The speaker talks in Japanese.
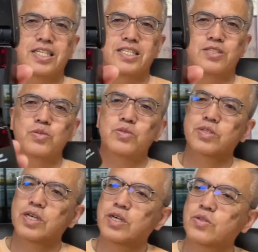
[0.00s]
純
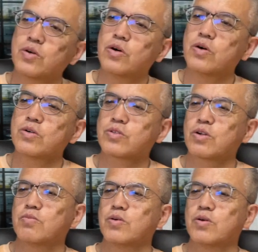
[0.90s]
正の
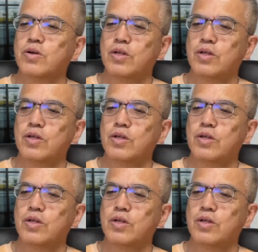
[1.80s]
ストロボ、